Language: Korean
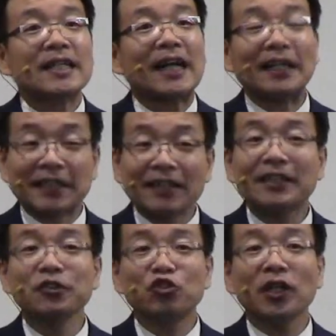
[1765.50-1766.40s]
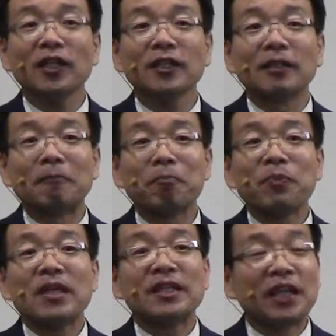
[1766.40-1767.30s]
가장 큰 죄인은
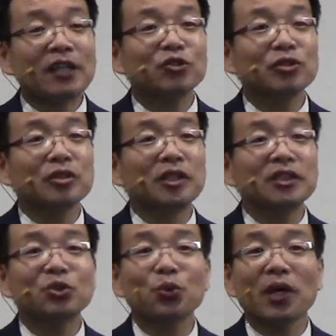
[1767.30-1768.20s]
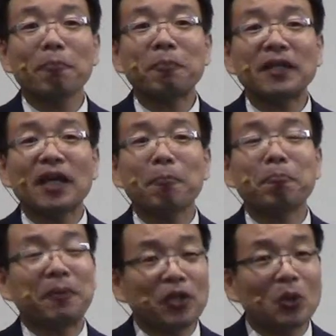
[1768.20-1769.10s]
예수 그리스도의
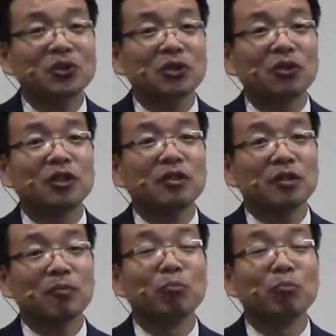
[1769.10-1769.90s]
피의 필요성을